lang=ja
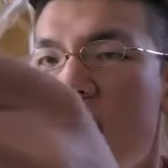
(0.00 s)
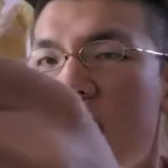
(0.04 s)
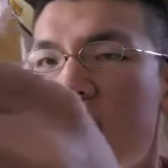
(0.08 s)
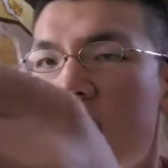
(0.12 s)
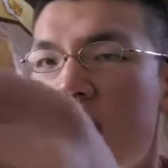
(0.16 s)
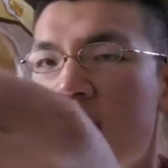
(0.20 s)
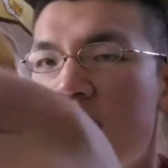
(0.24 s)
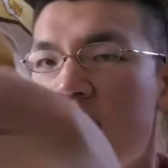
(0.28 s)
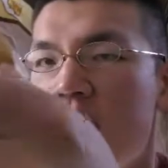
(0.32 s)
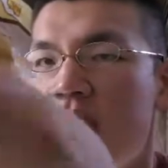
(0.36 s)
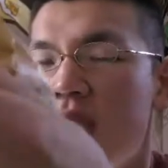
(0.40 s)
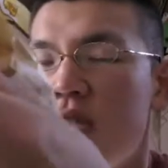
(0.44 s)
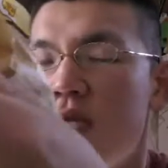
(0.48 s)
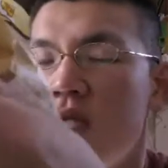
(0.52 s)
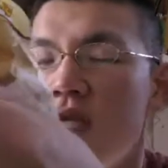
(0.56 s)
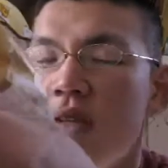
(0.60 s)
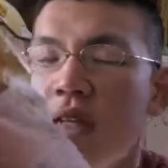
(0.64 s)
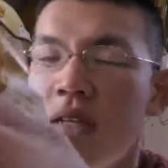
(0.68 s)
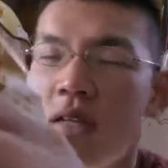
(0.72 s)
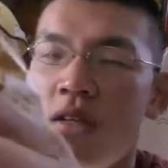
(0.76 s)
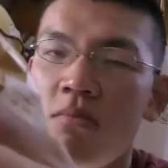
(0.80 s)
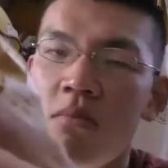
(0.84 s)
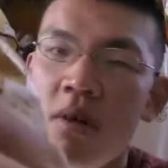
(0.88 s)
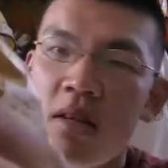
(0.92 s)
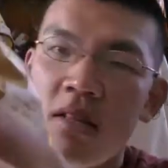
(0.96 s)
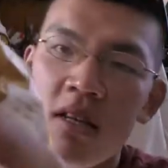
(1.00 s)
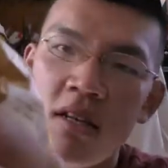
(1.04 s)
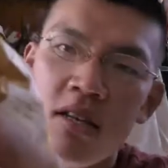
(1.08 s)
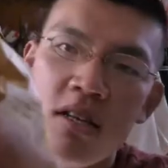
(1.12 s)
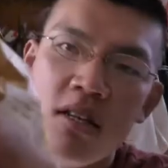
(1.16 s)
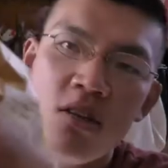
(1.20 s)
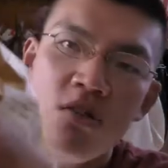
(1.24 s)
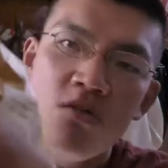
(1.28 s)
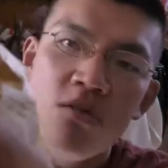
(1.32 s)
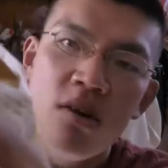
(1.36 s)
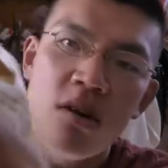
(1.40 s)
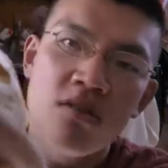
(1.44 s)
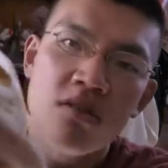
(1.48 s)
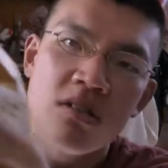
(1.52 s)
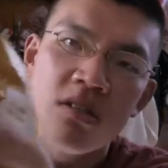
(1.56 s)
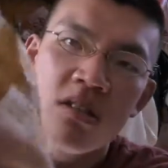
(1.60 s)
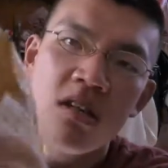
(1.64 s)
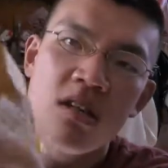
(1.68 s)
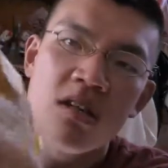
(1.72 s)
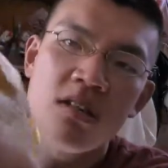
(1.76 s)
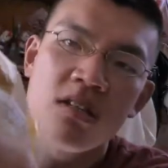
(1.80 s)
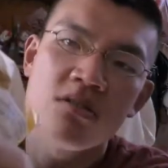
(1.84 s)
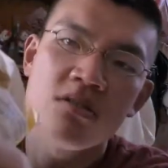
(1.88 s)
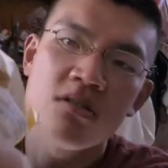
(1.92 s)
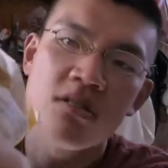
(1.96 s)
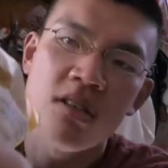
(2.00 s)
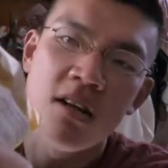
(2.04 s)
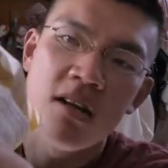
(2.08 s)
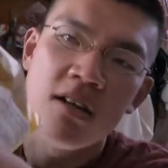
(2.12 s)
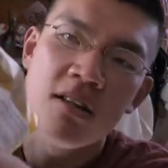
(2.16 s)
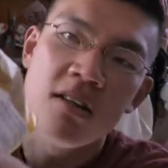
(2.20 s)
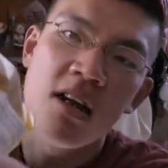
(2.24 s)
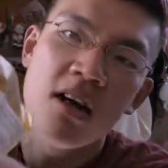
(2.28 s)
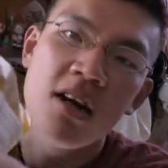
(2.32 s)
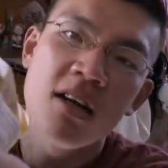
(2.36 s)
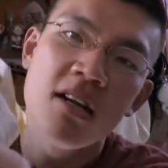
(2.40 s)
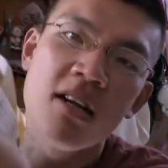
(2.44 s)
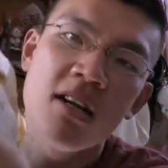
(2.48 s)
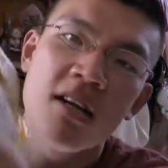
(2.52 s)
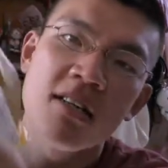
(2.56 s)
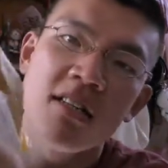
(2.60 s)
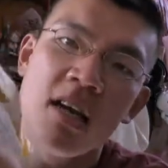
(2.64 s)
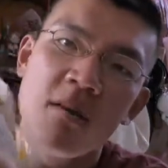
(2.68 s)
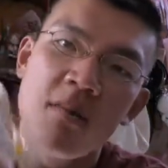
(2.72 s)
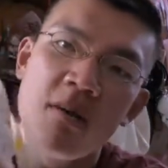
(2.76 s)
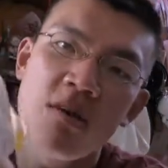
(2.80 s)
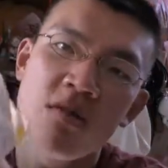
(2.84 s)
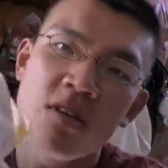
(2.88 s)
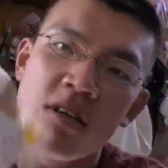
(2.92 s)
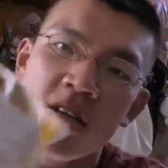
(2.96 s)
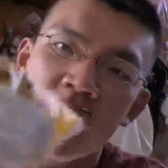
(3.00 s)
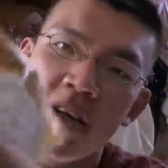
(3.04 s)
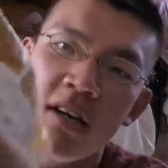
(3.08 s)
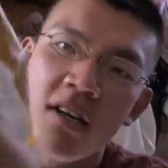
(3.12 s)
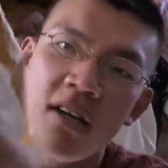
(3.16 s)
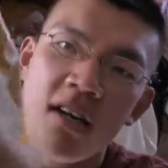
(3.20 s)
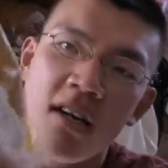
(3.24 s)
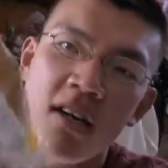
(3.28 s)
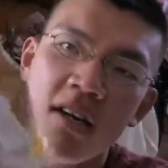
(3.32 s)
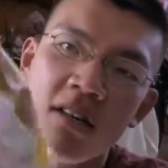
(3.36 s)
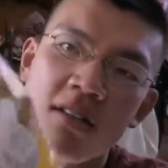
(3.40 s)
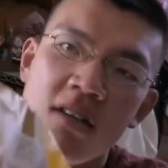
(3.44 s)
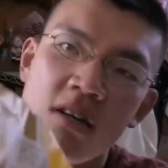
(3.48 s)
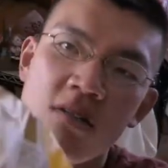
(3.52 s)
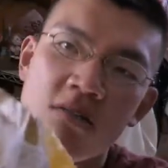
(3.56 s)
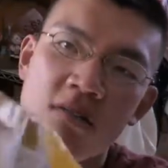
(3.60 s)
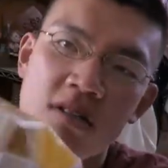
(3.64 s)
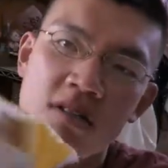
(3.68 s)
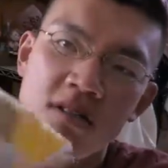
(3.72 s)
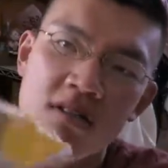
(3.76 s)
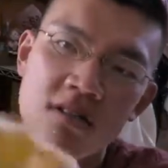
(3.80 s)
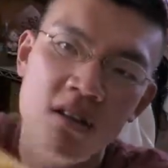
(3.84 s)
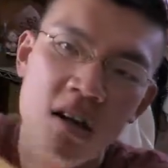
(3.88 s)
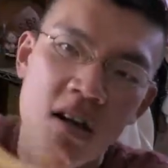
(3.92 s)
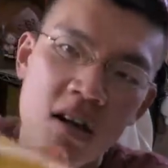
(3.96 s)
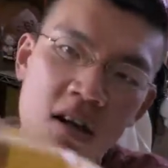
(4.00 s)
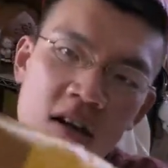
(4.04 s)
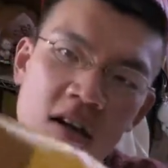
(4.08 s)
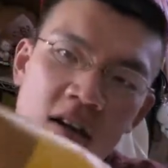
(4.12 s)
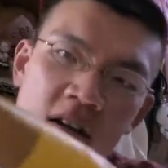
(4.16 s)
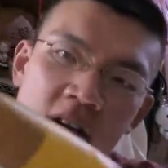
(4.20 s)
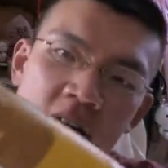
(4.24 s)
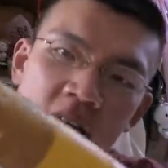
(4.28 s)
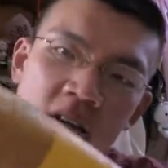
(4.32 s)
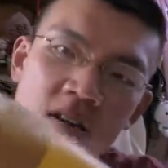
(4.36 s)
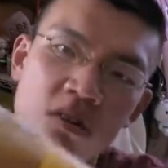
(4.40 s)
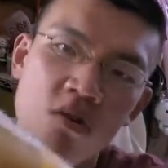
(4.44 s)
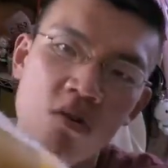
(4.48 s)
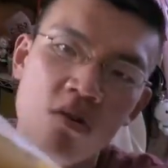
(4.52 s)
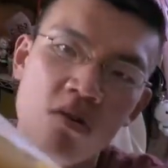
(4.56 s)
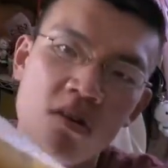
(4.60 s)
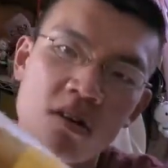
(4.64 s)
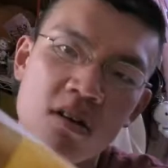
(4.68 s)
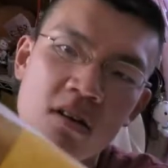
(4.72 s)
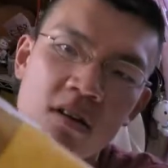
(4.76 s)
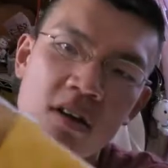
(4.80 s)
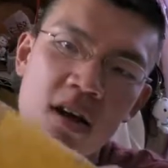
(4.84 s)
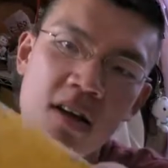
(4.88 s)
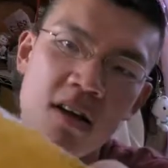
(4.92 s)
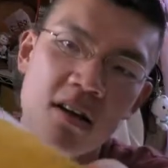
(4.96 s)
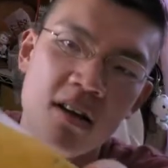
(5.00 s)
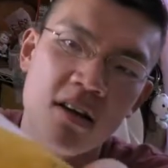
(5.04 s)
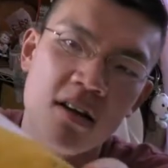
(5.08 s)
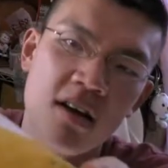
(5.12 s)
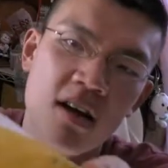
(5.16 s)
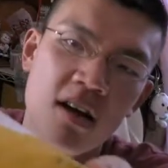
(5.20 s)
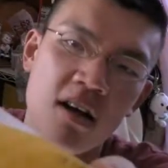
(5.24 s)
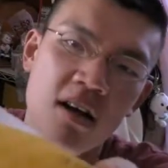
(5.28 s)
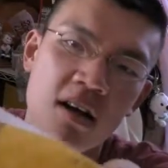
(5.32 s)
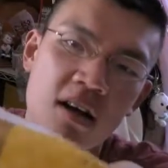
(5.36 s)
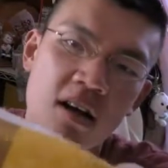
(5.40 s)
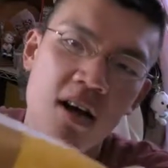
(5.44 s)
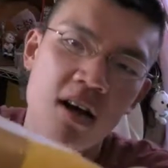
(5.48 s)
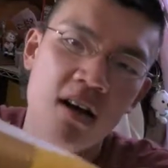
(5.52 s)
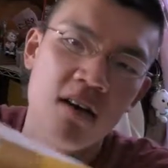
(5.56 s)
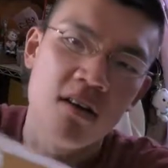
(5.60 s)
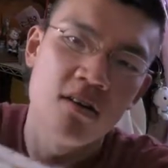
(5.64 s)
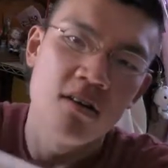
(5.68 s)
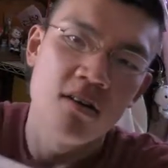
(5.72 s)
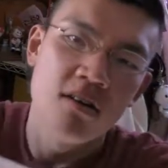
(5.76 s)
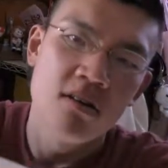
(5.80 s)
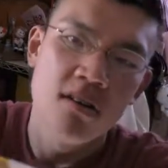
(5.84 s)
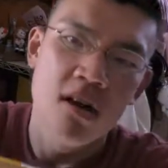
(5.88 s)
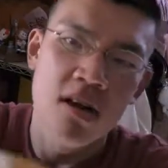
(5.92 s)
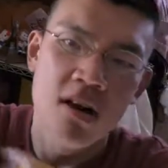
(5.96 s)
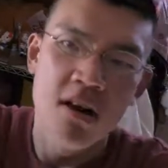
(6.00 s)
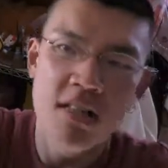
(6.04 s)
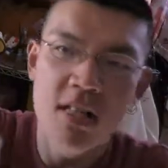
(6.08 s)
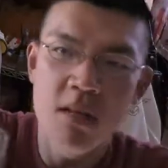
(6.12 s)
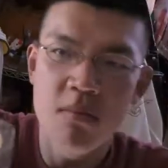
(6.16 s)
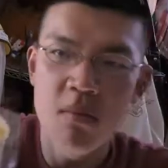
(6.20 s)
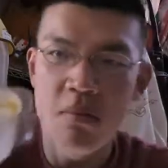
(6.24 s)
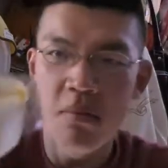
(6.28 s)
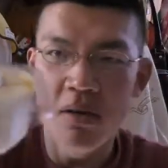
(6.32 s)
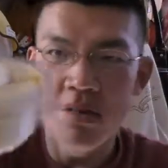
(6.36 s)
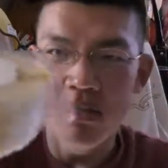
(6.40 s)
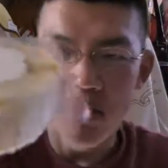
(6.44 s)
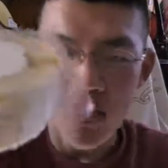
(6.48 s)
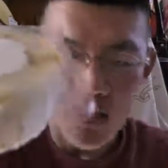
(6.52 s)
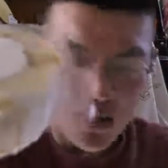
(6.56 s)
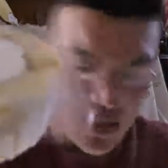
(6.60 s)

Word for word: んなんだか一度リニまたリニューアルしたらしくてなかなか食べる機会がなかったのですが今回改めまして